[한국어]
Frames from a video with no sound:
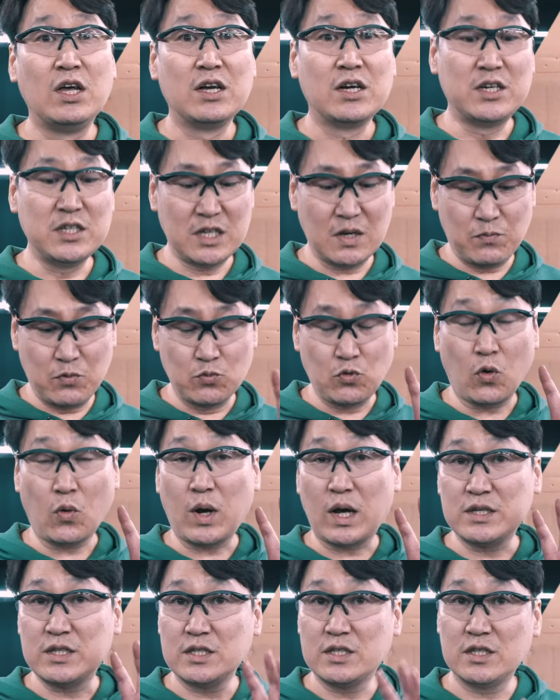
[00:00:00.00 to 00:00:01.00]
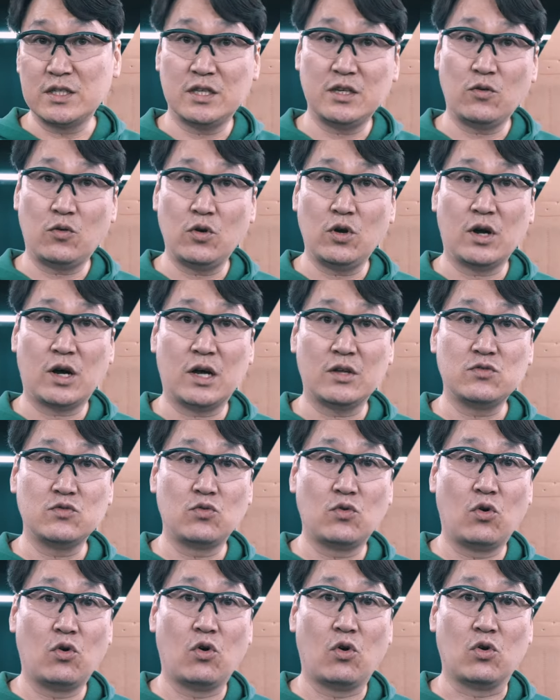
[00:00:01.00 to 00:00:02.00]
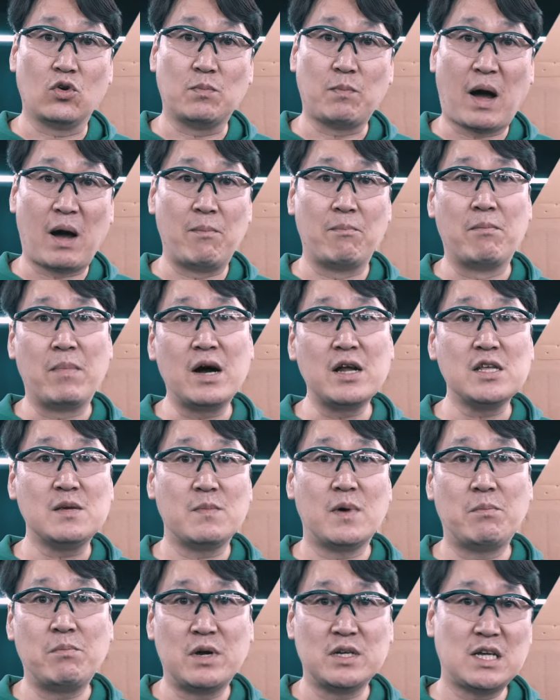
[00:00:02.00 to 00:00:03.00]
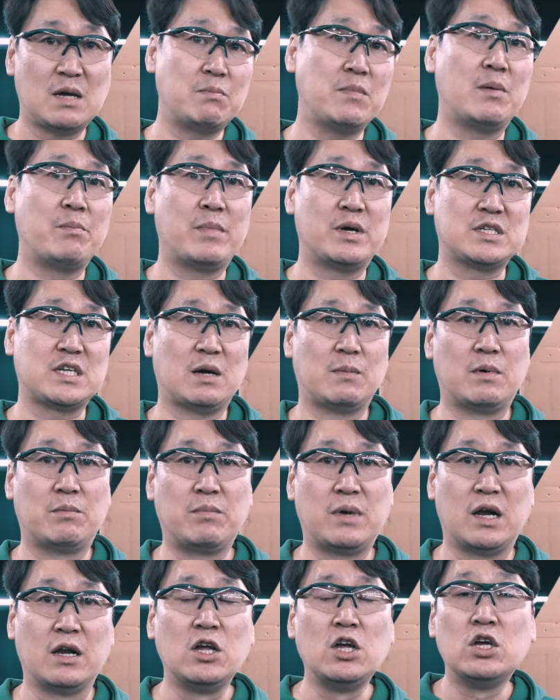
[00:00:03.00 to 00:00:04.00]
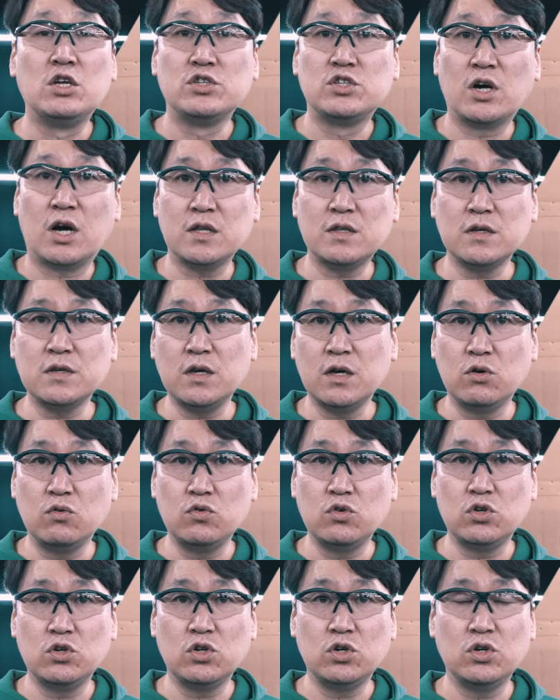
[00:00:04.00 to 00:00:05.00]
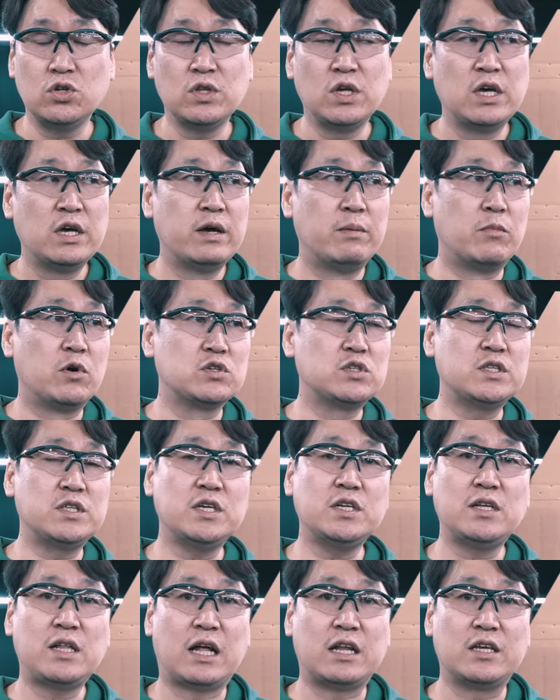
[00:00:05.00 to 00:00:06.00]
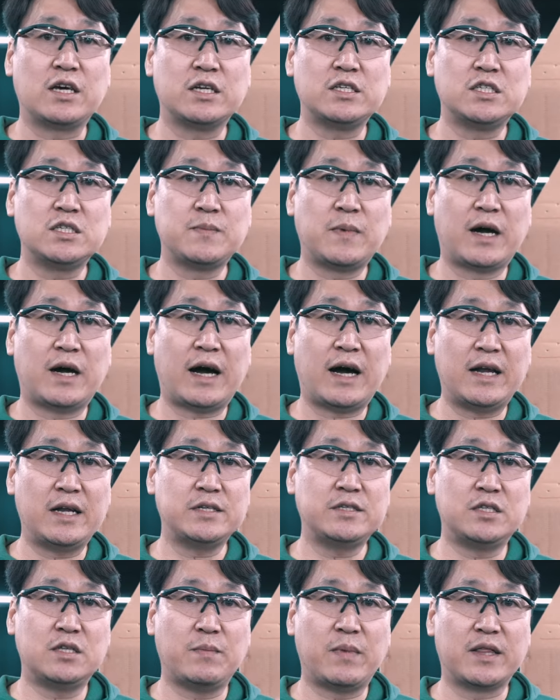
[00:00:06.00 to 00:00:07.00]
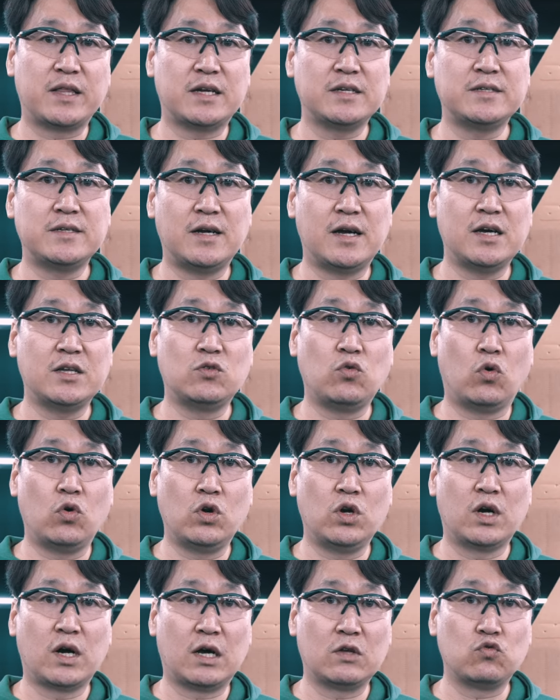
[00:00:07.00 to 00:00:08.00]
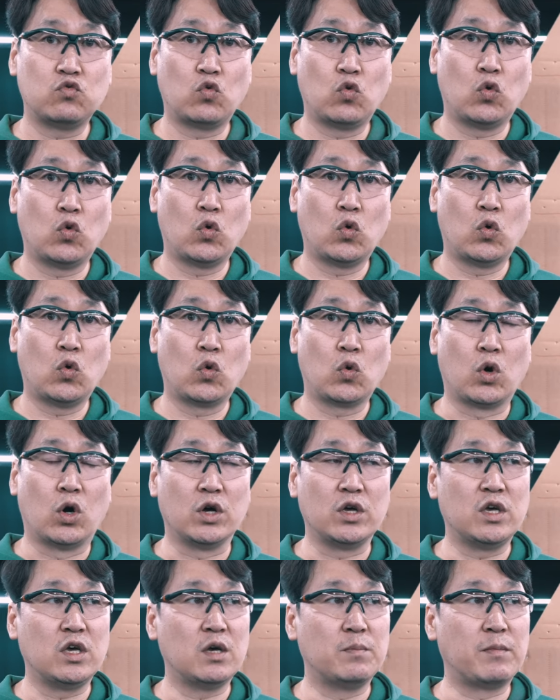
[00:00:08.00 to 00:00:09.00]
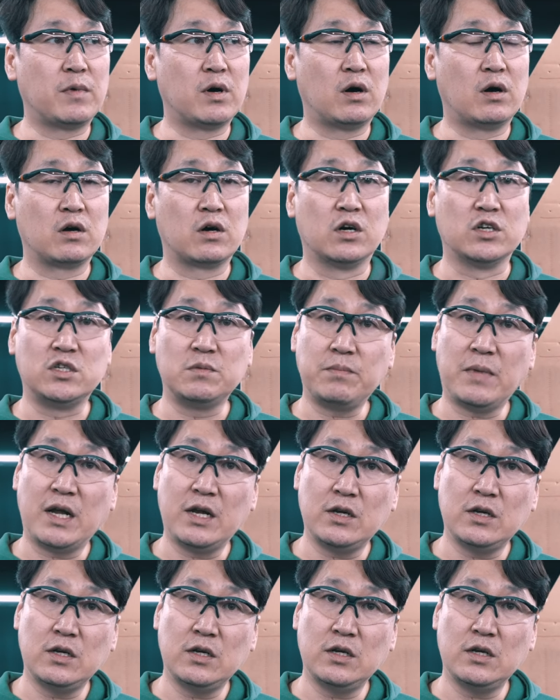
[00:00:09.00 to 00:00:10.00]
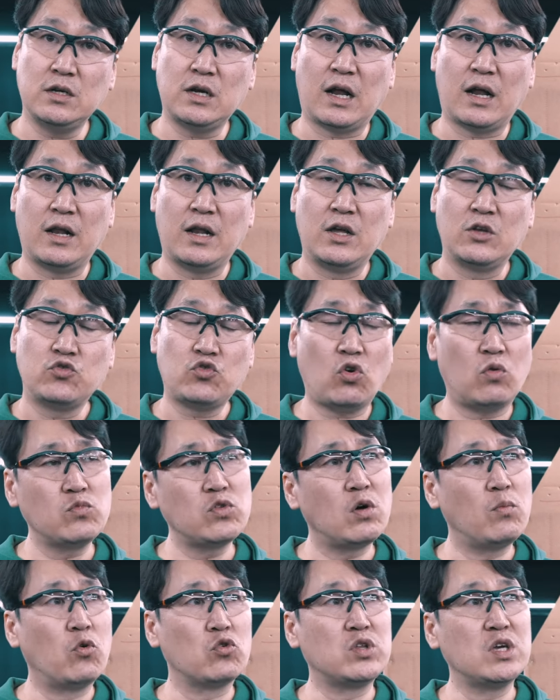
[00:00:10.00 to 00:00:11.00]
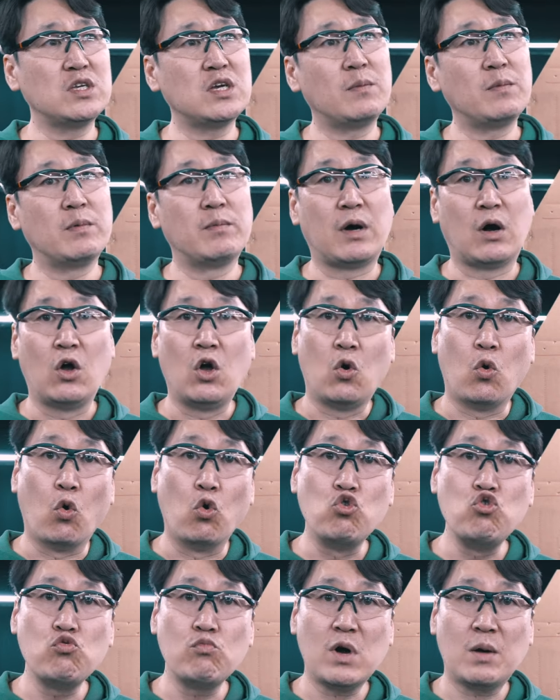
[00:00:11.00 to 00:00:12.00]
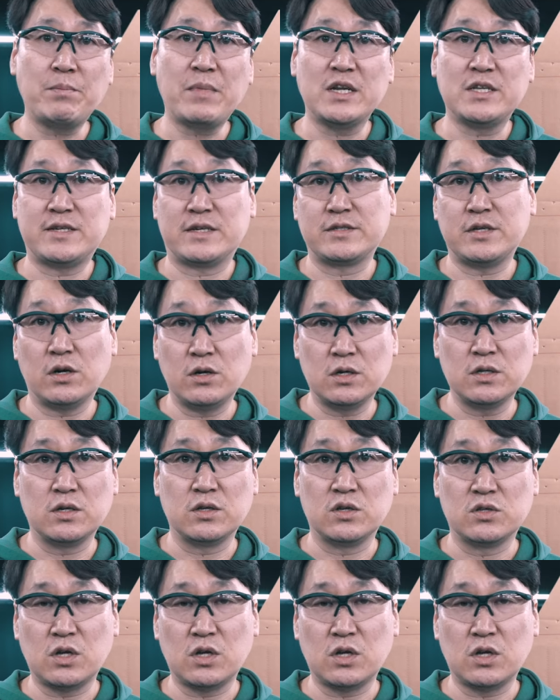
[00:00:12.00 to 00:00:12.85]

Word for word: 그 제품 똑같이 스틸 올려가지고 만발, 이만발, 삼만발, 사만발. 저 같은 경우는 뭐 스틸은 아니겠지만 RSD 메탈 슬라이드 올려가지고 거의 뭐 거짓말 조금 더 보태자면 막 뭐 5, 6만 발 이상 썼거든요.